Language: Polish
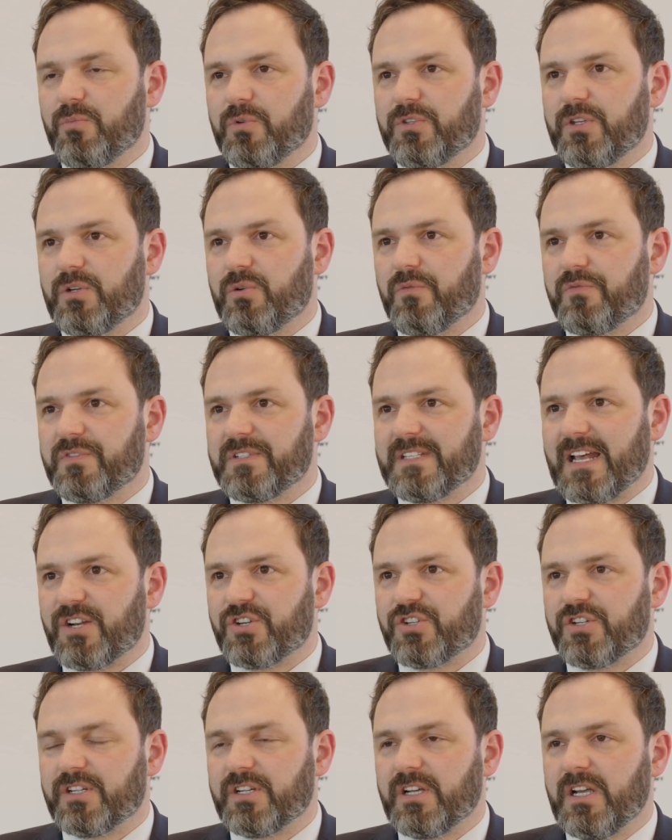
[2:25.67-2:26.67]
budynków
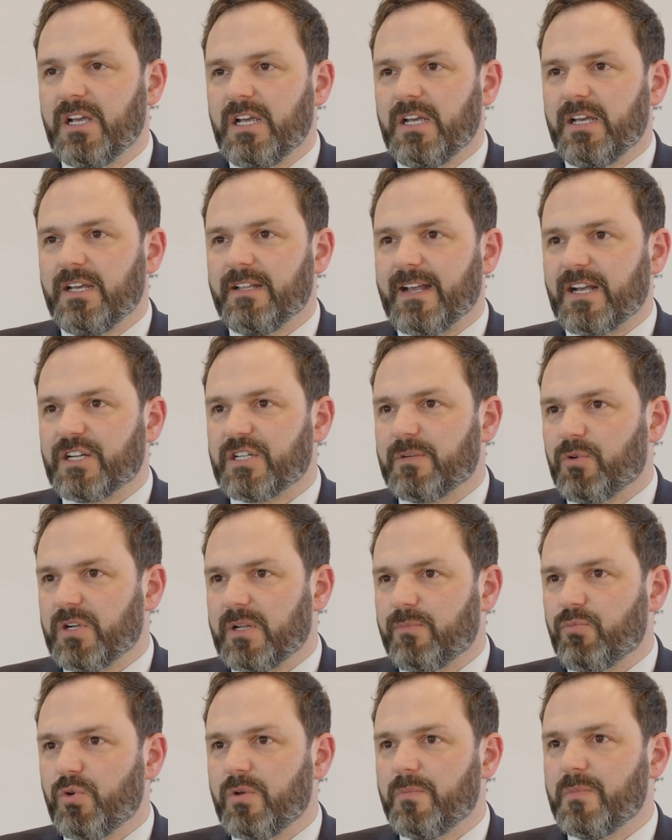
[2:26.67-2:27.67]
starszych, tak żeby
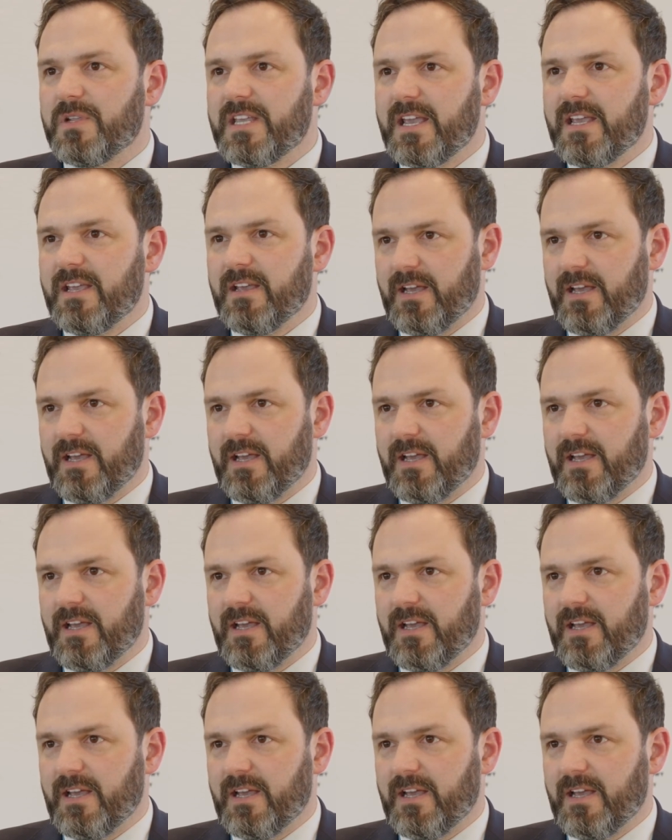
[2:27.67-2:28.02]
one były mniej mniej